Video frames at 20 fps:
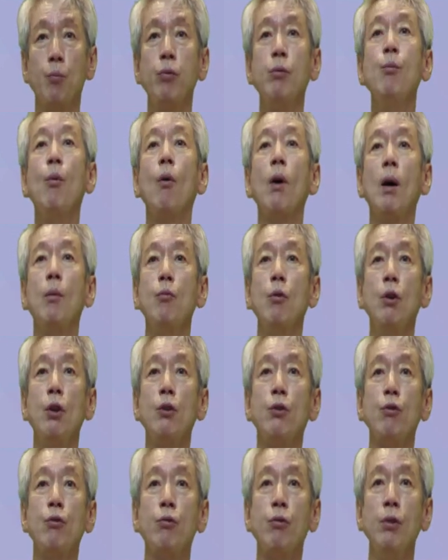부모가
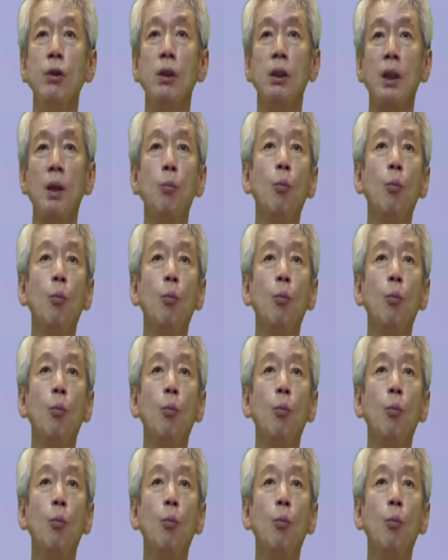물려줄 수 있는 게